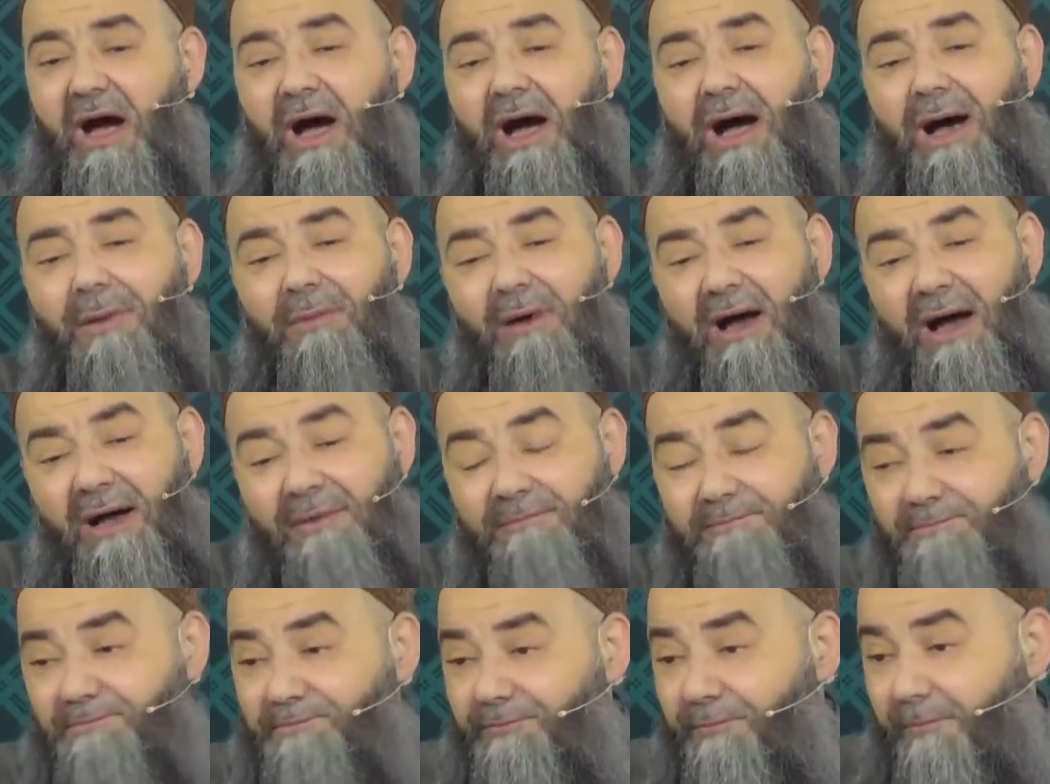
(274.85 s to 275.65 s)

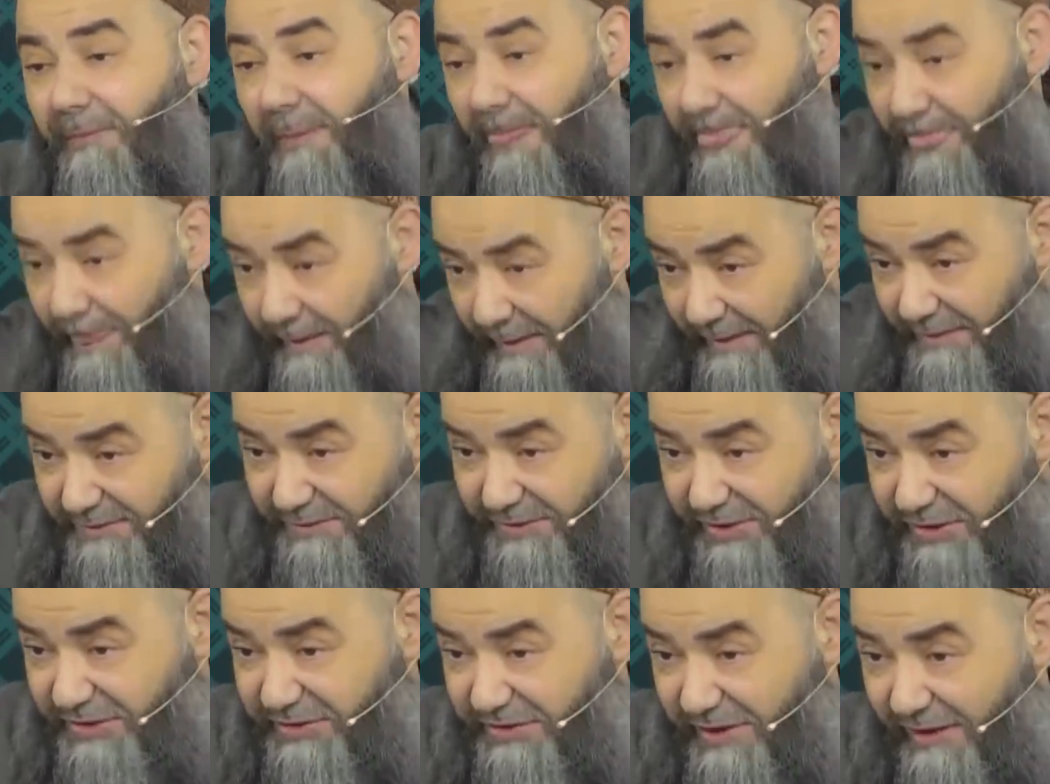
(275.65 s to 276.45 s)
Ama
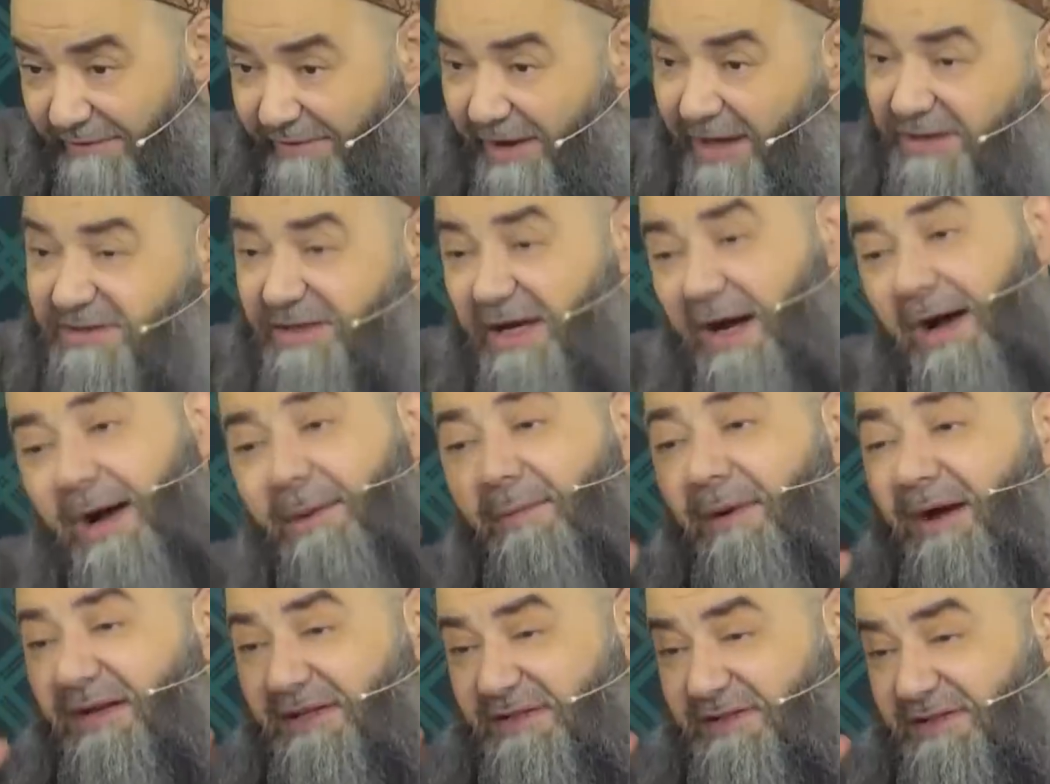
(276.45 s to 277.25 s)
dış savaş
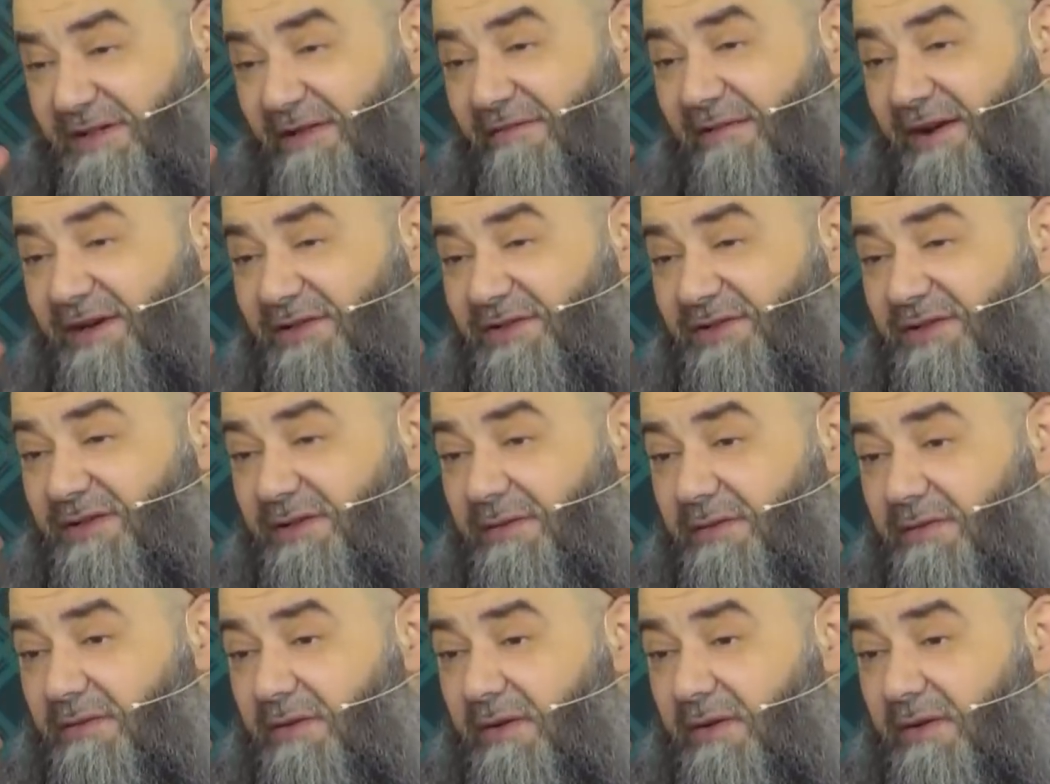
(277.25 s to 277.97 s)
ama iç savaş.